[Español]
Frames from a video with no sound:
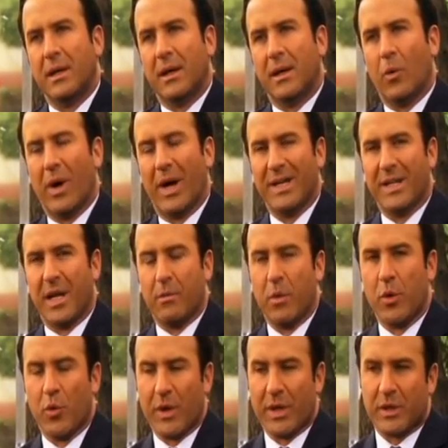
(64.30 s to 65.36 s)
Juan Guillermo,
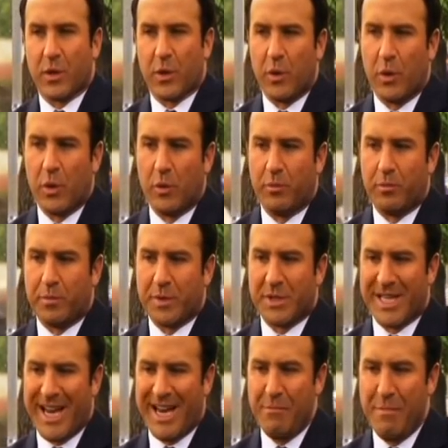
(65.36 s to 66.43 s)
nuestro
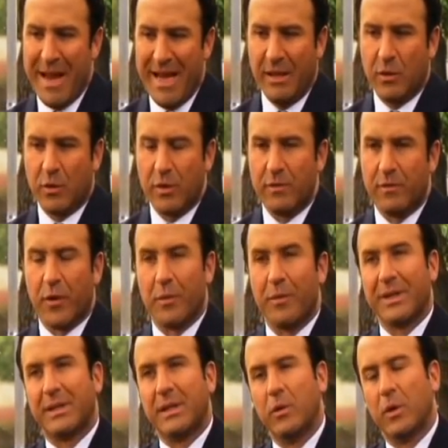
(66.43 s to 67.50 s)
segmento
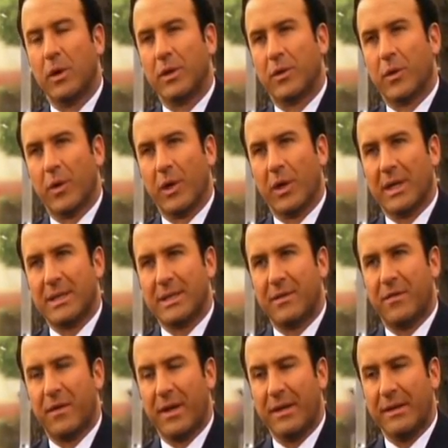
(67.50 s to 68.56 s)
informativo dentro de las
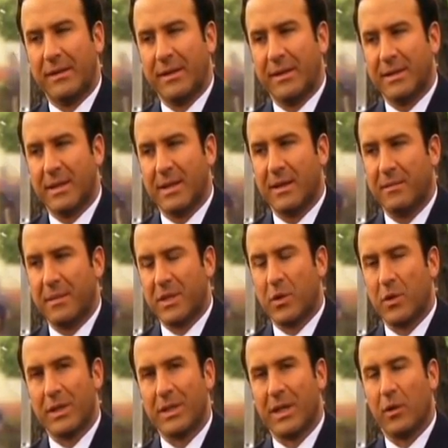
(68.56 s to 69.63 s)
diferentes
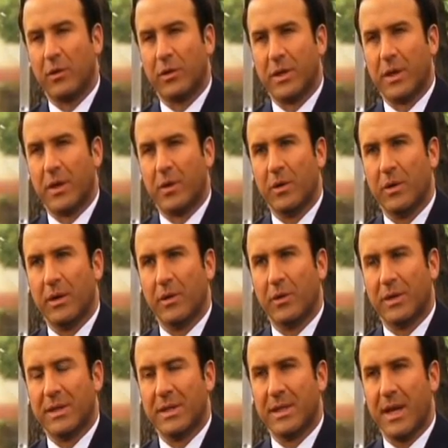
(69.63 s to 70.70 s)
emisiones del noticiero de
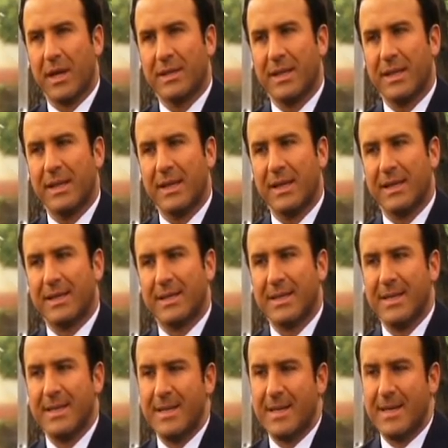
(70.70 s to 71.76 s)
Noticias RCN es
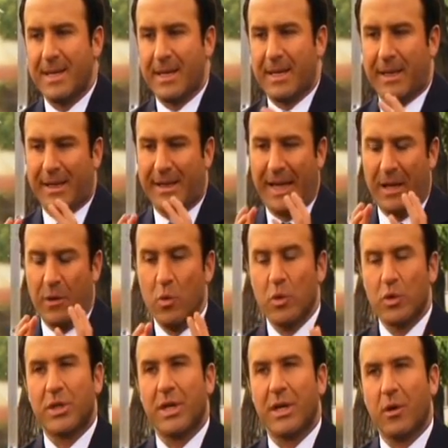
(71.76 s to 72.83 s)

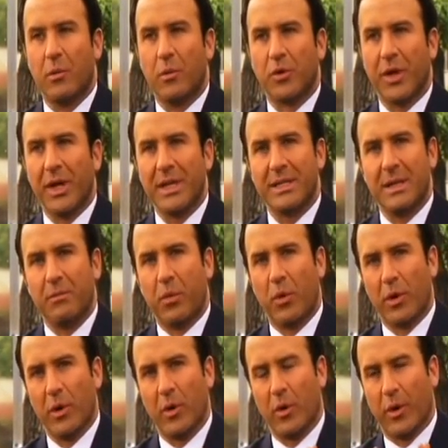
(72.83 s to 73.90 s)
denuncia como tal hecha por
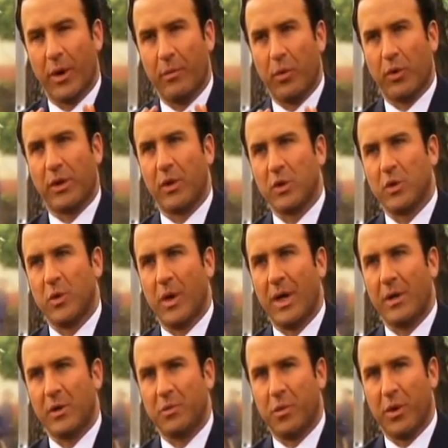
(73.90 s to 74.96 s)
los reporteros
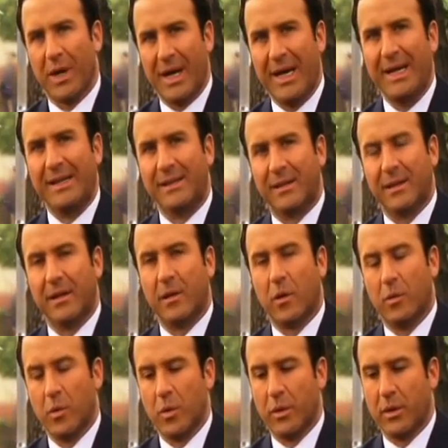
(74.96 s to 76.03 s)
ciudadanos, por la gente del
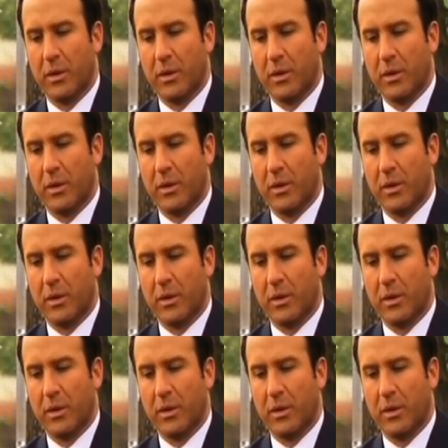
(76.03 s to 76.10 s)
común.